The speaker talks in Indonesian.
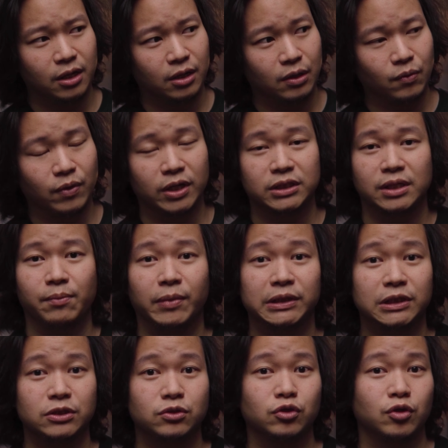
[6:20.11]
gue rasa
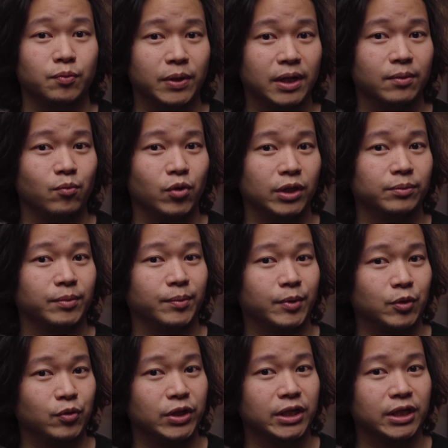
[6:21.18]
masih cukup lah buat
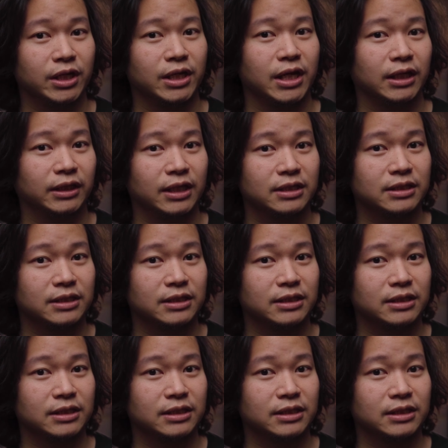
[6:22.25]
memenuhi kegiatan